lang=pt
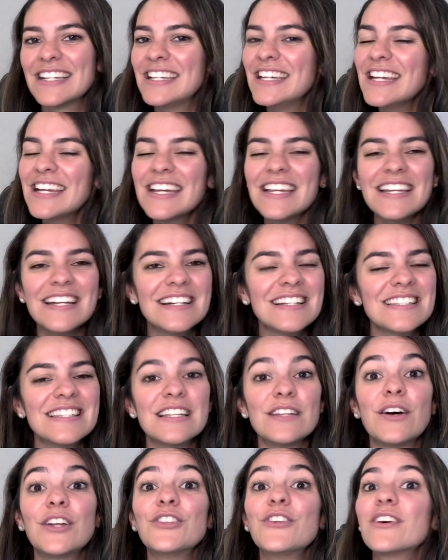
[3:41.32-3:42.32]
Que criança
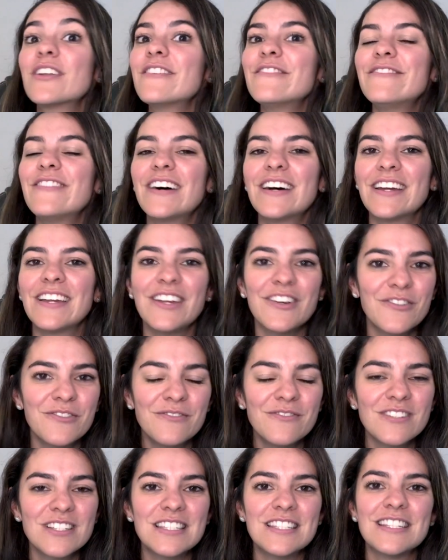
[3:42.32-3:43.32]
não adora varrer
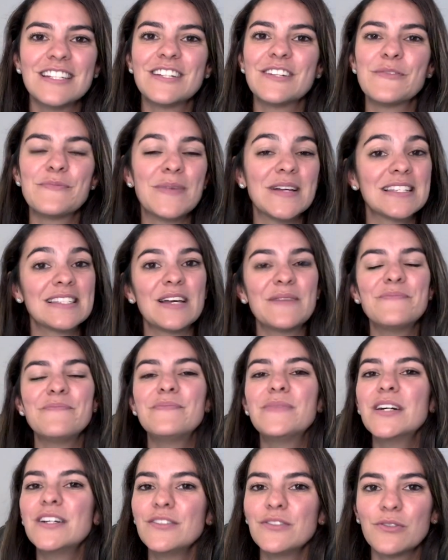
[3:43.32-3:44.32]
com você, passar
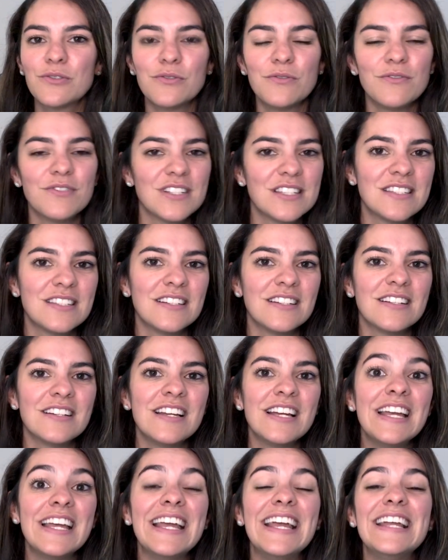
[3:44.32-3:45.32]
pano com você?
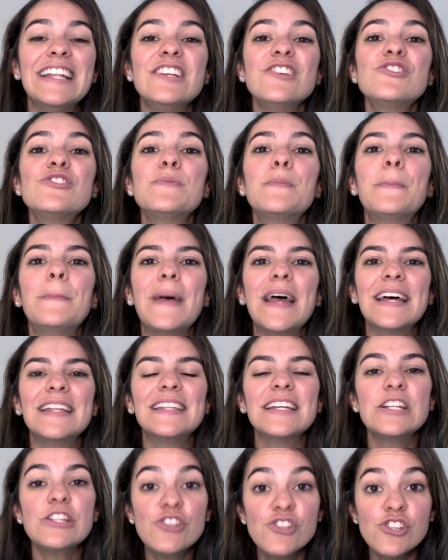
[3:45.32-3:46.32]
Eles
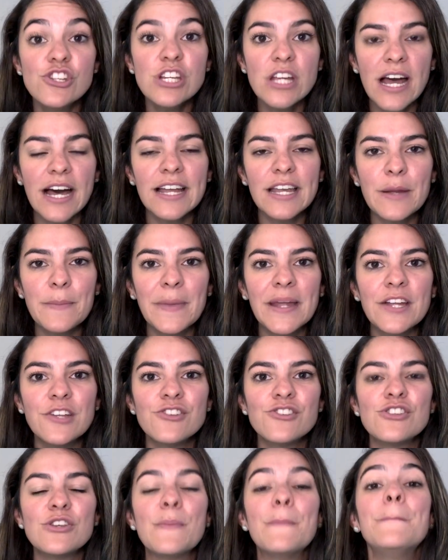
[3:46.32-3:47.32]
pedem
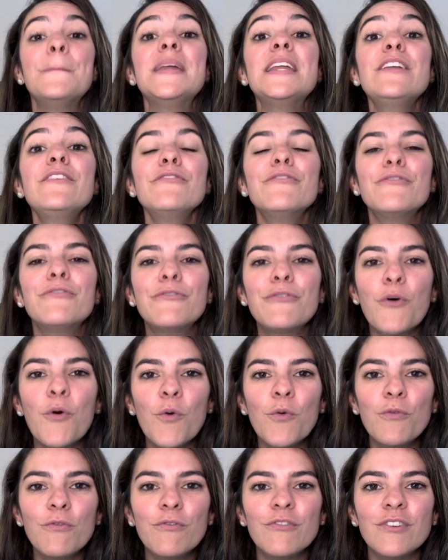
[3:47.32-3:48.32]
diariamente: me
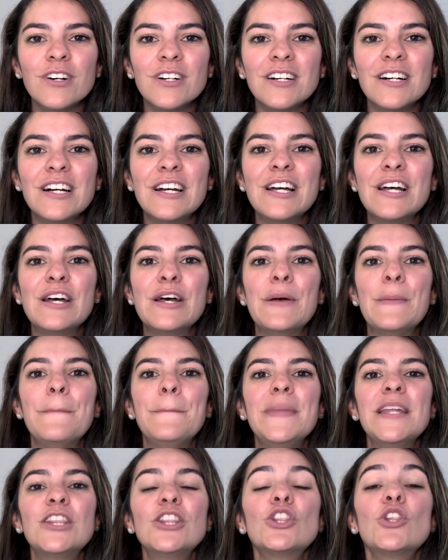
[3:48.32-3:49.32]
envolva,
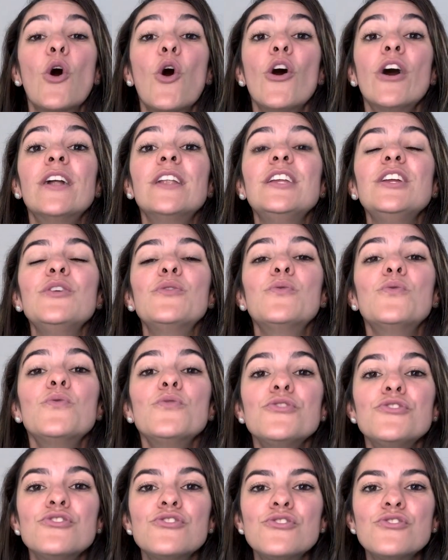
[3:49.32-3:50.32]
me torne
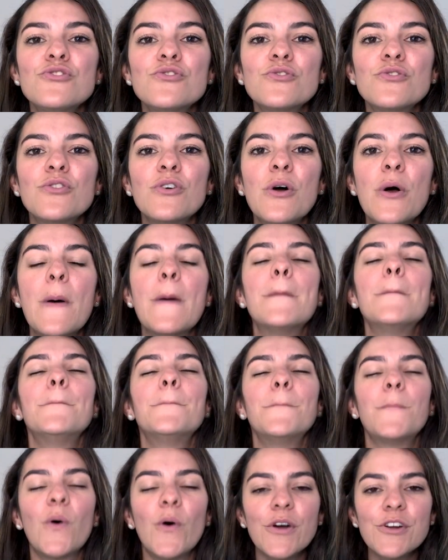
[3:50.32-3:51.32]
útil,
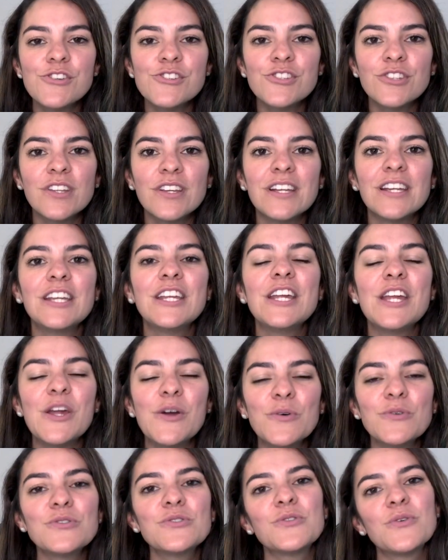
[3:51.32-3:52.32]
mostre que
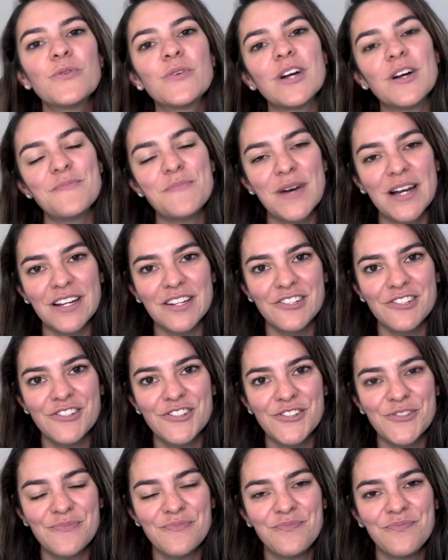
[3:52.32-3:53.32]
eu sou
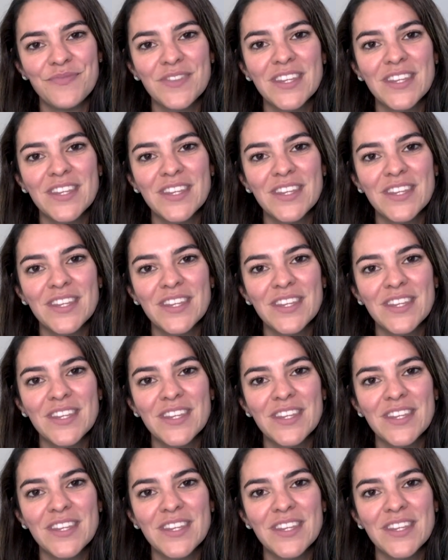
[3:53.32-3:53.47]
capaz.